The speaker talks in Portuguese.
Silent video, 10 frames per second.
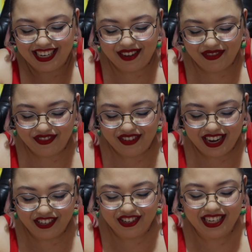que dá pra ver?
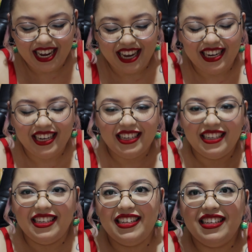Acho que dá, né?
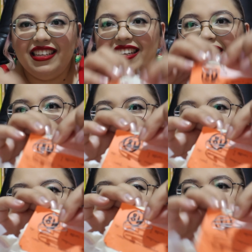
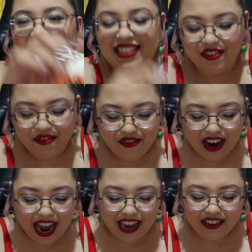São
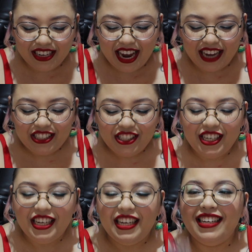vários
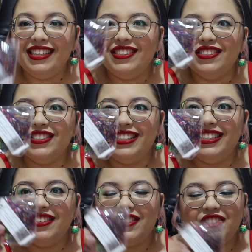gatinhos
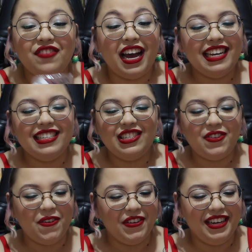de várias
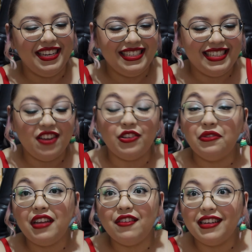cores. Eu
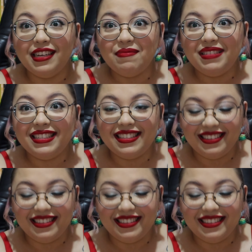não tenho isso.